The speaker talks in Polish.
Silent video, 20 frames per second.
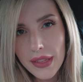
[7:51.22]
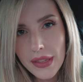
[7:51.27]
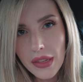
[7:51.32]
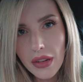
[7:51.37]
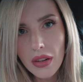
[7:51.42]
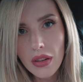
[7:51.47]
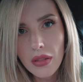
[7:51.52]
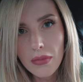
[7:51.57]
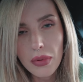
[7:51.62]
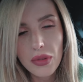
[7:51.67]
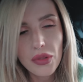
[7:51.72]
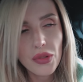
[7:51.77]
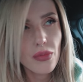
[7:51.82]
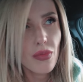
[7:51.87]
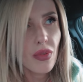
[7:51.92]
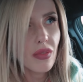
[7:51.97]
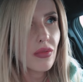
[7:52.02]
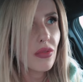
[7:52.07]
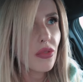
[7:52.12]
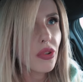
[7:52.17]
co,
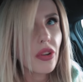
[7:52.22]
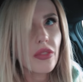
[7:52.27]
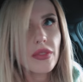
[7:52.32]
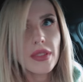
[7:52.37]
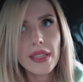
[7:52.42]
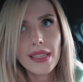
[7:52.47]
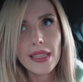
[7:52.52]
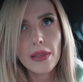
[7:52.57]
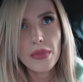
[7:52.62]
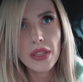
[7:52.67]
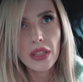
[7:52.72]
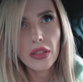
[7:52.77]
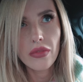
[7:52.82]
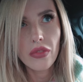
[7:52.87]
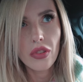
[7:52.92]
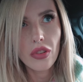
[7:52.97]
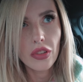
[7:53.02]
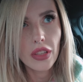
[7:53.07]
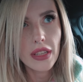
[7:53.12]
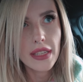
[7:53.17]
podsumowując, jestem
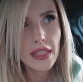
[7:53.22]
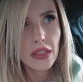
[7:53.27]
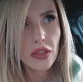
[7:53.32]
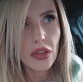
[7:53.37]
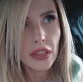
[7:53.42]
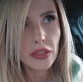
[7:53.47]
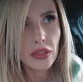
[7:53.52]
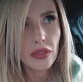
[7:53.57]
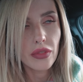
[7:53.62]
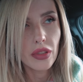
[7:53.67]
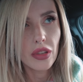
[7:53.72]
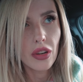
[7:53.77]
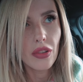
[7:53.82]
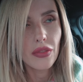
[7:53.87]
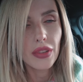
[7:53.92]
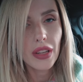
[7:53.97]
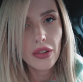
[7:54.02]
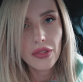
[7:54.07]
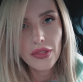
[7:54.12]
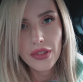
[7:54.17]
zadowolona z tego, jak to
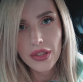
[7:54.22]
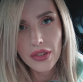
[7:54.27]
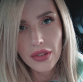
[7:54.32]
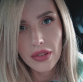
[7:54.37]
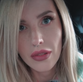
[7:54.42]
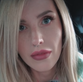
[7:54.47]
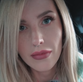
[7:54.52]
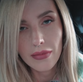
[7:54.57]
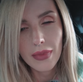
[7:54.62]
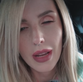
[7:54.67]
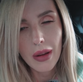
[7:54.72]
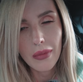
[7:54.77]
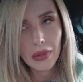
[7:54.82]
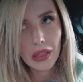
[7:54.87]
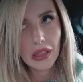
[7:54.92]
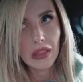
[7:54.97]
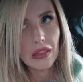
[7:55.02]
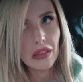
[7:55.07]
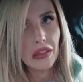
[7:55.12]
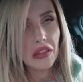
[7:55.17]
wygląda, chociaż no, miałam
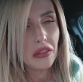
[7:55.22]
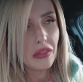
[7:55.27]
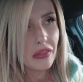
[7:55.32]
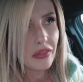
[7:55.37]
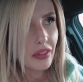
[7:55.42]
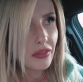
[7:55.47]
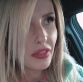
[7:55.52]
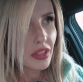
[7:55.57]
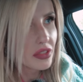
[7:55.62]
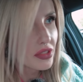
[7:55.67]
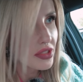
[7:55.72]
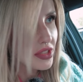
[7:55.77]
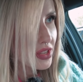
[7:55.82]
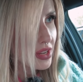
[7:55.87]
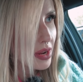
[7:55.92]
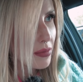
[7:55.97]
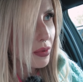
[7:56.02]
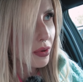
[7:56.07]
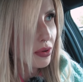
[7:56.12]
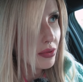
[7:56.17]
taki wewnętrzny
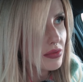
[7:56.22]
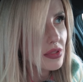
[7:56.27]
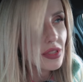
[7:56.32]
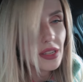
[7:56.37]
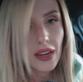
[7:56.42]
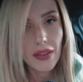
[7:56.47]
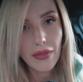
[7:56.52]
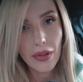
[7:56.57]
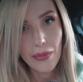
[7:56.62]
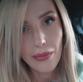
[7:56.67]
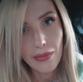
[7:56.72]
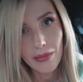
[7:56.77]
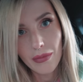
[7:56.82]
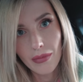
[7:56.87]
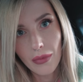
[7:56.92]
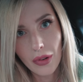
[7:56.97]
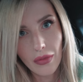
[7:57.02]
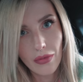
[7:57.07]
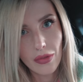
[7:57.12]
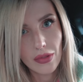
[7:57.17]
niepokój, że nie wiem,
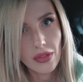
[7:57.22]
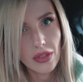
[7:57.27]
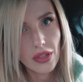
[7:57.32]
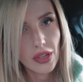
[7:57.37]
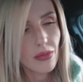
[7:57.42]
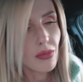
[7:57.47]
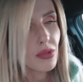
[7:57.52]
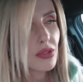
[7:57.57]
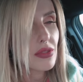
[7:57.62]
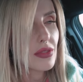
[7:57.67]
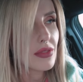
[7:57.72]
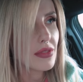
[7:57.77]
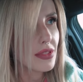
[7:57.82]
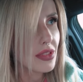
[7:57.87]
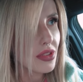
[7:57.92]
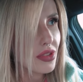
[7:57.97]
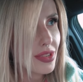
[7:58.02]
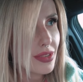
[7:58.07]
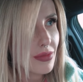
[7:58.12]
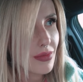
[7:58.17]
moje włosy się mocno
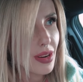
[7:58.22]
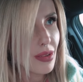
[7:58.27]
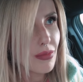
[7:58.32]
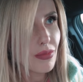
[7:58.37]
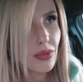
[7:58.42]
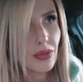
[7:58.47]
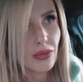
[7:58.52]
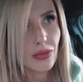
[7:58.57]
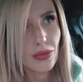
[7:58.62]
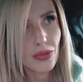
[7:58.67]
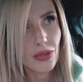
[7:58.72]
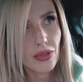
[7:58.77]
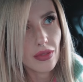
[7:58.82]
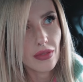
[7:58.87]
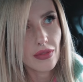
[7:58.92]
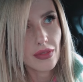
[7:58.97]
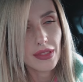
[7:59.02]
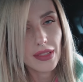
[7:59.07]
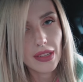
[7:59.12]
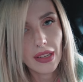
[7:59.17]
zniszczyły albo
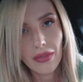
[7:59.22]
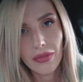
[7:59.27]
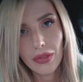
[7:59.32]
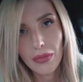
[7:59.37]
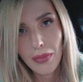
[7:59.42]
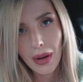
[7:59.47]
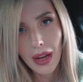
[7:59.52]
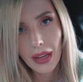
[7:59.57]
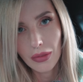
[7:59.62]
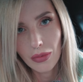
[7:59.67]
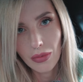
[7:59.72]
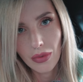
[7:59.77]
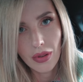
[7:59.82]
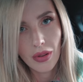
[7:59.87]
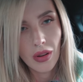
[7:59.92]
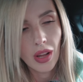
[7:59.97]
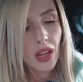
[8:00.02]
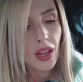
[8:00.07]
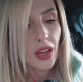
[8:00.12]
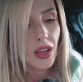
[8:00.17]
dużo z nich wypadło
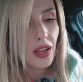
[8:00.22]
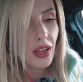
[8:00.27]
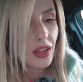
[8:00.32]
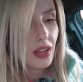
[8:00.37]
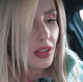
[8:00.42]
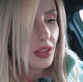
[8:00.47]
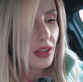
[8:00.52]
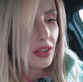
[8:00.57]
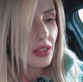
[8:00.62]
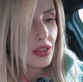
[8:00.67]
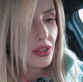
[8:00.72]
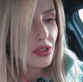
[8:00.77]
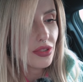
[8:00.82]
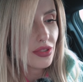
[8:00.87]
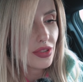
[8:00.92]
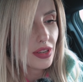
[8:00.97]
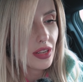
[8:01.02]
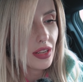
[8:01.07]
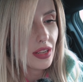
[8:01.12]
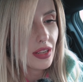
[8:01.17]
e, i
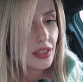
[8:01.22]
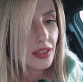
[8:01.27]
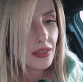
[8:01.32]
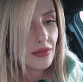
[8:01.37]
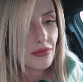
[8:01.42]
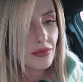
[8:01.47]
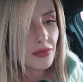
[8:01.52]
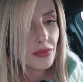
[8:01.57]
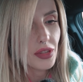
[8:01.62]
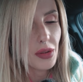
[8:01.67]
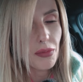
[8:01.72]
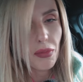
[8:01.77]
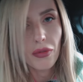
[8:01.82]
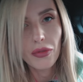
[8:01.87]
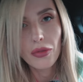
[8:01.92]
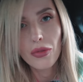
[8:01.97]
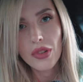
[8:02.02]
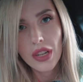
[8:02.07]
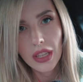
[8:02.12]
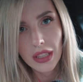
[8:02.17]
że nie
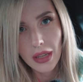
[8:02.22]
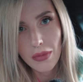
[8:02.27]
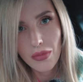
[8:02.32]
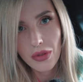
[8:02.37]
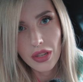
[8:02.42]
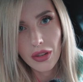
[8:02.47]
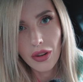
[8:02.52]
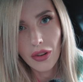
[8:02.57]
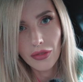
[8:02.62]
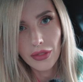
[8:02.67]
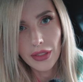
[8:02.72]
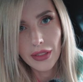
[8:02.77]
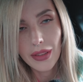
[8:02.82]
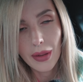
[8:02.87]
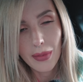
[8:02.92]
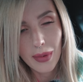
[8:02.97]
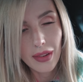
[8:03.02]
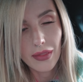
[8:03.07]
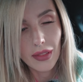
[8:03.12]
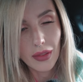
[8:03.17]
powtórzę tej przygody.
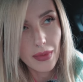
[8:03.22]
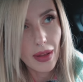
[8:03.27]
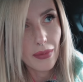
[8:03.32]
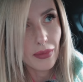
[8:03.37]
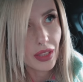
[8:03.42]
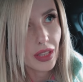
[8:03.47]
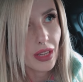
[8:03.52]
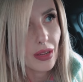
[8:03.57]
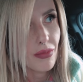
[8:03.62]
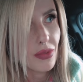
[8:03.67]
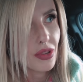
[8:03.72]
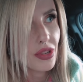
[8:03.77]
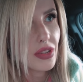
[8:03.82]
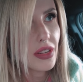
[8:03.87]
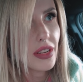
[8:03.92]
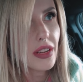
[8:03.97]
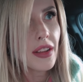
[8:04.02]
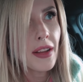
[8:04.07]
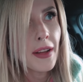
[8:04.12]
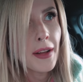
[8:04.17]
Naprawdę miałam takie
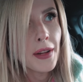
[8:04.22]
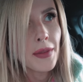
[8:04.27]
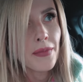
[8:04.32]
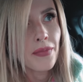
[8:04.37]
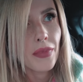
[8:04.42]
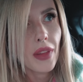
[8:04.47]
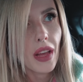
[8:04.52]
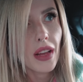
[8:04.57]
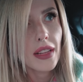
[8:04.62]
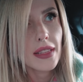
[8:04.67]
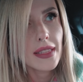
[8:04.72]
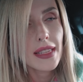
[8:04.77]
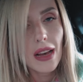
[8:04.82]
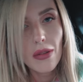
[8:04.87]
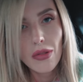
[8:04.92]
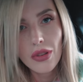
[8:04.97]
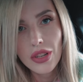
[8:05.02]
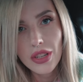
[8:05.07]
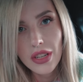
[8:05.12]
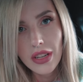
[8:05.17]
myśli, ale
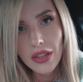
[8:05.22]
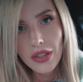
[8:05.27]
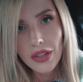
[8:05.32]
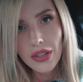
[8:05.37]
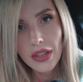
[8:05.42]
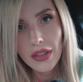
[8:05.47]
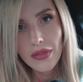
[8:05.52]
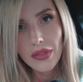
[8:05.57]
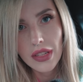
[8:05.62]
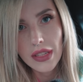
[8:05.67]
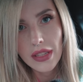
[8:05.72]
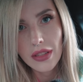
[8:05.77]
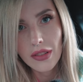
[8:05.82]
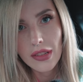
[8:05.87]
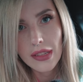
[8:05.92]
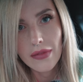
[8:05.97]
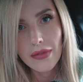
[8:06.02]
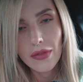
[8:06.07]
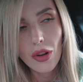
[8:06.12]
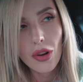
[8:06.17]
całe szczęście wszystko
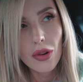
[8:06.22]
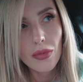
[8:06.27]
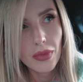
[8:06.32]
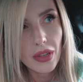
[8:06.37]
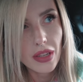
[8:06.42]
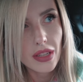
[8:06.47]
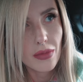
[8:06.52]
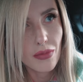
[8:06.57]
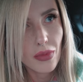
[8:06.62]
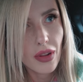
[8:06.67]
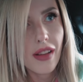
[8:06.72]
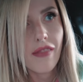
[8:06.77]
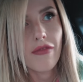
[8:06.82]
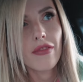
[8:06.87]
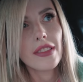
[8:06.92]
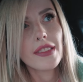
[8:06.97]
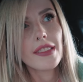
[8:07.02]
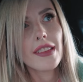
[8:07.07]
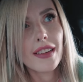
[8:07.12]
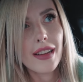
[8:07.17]
w normie. Jeszcze moja
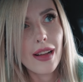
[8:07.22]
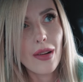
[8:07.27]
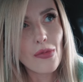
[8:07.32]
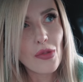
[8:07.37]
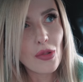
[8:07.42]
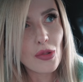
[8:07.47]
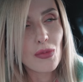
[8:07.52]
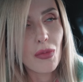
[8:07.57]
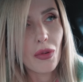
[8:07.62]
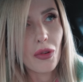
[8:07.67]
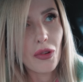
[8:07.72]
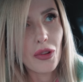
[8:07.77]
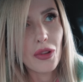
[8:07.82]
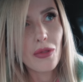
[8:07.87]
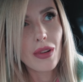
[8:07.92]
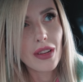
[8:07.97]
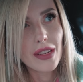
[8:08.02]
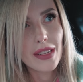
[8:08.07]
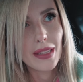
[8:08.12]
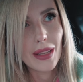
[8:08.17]
fryzjerka mnie
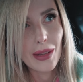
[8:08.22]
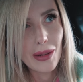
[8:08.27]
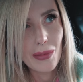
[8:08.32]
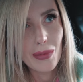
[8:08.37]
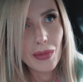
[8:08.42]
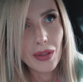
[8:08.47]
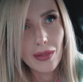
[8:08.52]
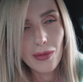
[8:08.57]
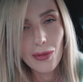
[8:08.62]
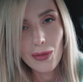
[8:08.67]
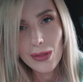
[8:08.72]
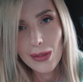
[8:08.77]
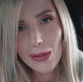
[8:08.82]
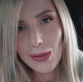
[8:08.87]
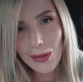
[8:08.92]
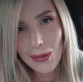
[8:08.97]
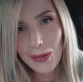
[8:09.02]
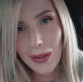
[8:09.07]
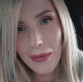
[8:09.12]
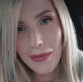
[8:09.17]
uspokoiła, że tam włosy
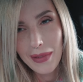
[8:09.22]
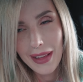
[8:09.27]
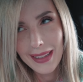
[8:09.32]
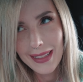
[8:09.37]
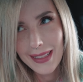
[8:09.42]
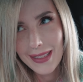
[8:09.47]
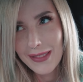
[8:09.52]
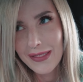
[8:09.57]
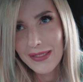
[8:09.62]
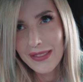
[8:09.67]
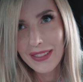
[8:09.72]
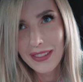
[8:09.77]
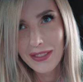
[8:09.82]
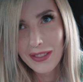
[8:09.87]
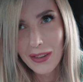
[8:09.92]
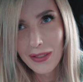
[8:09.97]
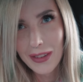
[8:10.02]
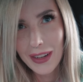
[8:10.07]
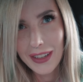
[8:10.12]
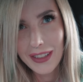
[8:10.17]
są na miejscu i w
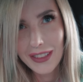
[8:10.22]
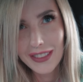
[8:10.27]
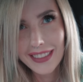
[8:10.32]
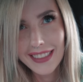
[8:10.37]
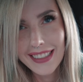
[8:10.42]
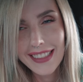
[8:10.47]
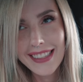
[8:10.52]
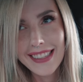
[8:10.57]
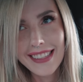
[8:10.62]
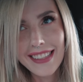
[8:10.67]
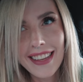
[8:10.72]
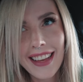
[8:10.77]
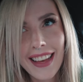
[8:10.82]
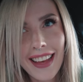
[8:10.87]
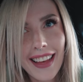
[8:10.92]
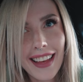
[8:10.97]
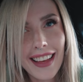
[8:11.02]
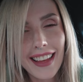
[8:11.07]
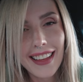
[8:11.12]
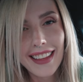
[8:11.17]
dobrej kondycji,
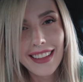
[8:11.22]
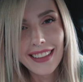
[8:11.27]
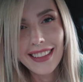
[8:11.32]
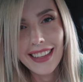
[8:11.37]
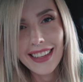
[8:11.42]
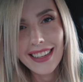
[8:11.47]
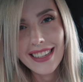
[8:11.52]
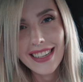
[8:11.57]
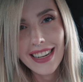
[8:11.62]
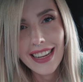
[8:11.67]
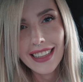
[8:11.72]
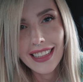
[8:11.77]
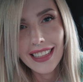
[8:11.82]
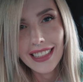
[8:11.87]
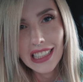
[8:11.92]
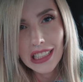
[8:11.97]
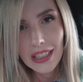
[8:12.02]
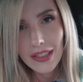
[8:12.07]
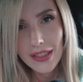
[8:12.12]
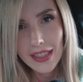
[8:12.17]
e, także
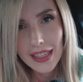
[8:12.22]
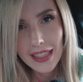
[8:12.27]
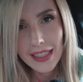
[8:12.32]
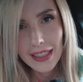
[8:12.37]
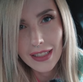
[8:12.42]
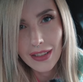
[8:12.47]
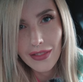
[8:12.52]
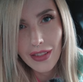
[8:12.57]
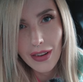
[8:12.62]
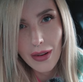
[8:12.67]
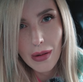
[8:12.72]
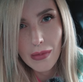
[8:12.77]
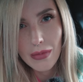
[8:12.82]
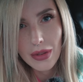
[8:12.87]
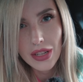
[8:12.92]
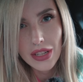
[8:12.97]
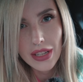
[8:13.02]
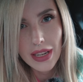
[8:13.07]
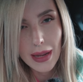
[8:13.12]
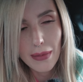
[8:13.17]
dlatego zdecydowałam
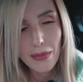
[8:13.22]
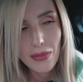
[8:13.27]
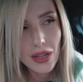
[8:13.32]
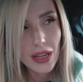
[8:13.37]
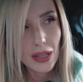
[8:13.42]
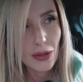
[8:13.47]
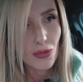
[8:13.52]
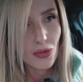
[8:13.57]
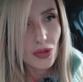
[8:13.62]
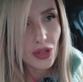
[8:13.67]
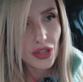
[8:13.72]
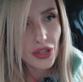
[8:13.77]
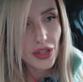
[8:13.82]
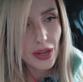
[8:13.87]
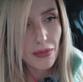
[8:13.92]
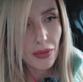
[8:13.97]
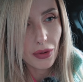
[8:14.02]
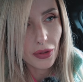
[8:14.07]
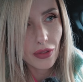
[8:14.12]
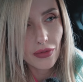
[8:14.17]
się przedłużyć je
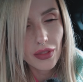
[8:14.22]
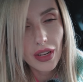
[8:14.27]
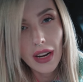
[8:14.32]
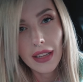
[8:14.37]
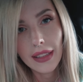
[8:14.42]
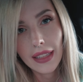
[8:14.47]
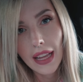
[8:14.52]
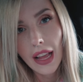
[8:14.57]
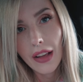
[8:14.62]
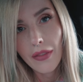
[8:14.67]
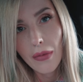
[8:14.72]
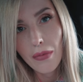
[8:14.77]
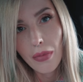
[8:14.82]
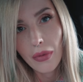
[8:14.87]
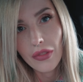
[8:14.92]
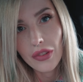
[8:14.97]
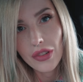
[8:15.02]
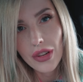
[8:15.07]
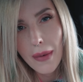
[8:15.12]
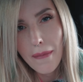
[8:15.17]
ponownie, ale tak jak Wam
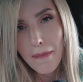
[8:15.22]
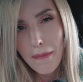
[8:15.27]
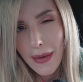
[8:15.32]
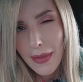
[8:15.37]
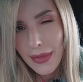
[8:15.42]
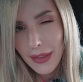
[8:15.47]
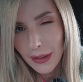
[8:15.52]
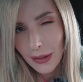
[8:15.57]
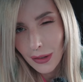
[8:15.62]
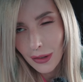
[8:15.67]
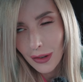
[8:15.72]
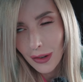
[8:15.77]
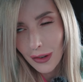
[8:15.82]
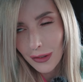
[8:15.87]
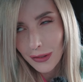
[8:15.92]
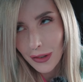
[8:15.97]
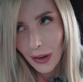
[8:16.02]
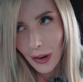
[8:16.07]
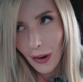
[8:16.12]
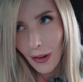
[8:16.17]
powiedziałam, będę to
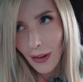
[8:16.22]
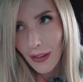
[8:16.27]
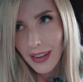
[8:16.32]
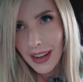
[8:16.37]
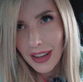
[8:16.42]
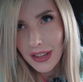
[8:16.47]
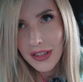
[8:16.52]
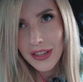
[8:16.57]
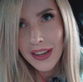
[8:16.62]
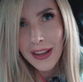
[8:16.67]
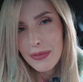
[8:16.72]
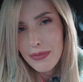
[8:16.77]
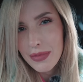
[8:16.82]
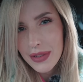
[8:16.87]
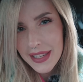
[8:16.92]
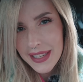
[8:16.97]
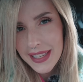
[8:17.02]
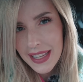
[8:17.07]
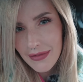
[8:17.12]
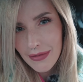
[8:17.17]
kontrolować i
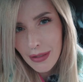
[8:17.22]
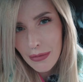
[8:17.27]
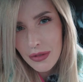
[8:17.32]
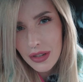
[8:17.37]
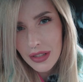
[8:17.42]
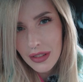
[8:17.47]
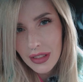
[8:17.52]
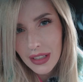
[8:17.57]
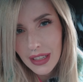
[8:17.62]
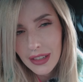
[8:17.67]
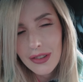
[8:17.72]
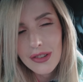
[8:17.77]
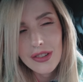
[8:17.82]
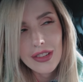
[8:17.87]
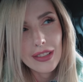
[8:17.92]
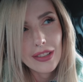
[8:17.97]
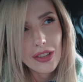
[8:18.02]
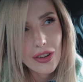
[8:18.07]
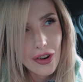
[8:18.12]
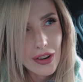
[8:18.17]
przyznam Wam się do tego, że
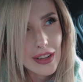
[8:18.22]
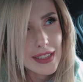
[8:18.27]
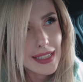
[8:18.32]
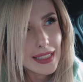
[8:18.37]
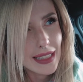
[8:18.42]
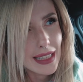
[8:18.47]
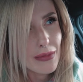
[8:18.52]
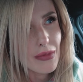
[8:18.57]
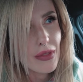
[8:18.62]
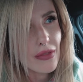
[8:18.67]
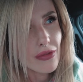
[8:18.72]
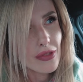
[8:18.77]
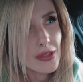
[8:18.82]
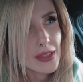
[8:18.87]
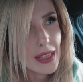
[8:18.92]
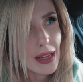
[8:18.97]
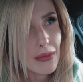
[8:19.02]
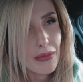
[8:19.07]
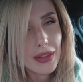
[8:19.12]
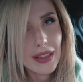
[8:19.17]
trochę za tymi
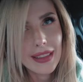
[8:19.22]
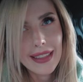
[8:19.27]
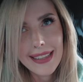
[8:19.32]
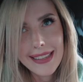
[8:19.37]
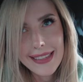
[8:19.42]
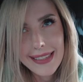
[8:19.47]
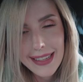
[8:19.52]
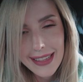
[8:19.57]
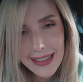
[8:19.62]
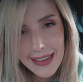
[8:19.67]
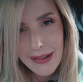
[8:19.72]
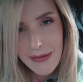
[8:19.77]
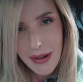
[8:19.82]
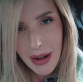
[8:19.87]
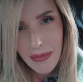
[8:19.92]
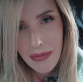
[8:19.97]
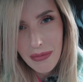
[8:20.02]
włosami tęskniłam